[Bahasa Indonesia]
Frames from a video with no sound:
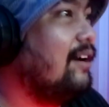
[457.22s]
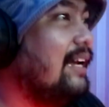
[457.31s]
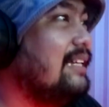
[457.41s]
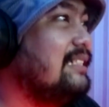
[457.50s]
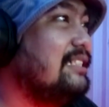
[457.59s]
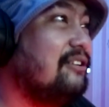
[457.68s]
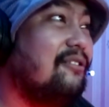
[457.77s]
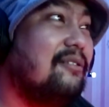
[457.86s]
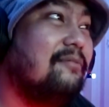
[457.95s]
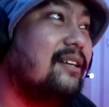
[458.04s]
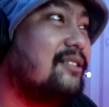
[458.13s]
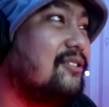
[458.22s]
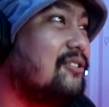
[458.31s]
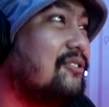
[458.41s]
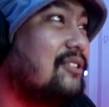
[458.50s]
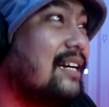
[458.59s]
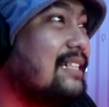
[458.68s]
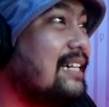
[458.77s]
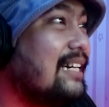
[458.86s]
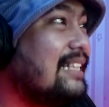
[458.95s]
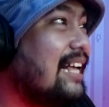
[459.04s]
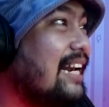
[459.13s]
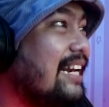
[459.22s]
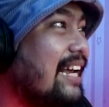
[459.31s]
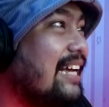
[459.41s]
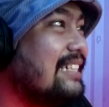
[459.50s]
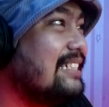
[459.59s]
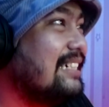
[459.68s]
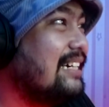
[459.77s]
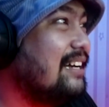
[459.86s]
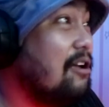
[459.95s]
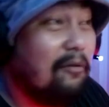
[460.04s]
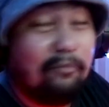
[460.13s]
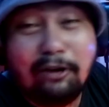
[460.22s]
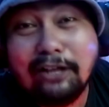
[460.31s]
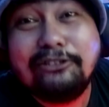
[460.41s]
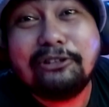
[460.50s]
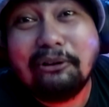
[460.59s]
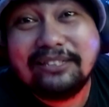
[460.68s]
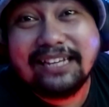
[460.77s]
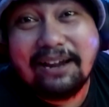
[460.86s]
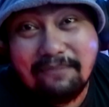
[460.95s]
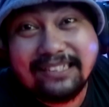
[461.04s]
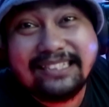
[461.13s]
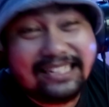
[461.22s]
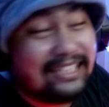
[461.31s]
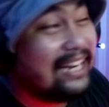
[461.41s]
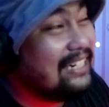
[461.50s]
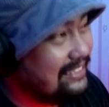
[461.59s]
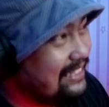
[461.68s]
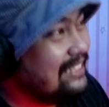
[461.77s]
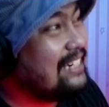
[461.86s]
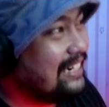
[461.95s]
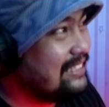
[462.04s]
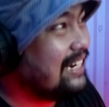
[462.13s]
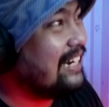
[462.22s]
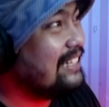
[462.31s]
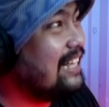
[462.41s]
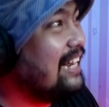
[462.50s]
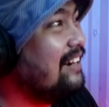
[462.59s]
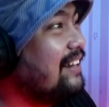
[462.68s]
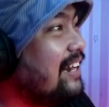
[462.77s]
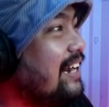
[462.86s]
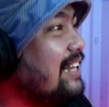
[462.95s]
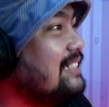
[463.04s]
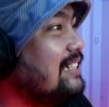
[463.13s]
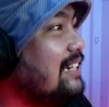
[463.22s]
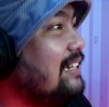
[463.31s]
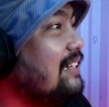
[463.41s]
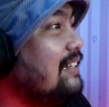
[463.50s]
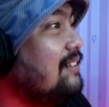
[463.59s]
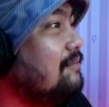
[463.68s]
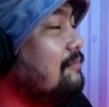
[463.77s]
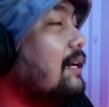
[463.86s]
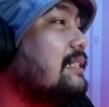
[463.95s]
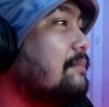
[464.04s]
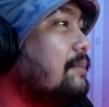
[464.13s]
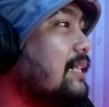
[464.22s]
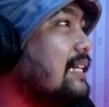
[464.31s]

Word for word: Oke, okay, si cowok udah mulai sok-sok sakit-sakitan nih, asik. Bukan sok sih emang ceritanya di sini sakit-sakitan. Oke, okay, next ya. Biar cepet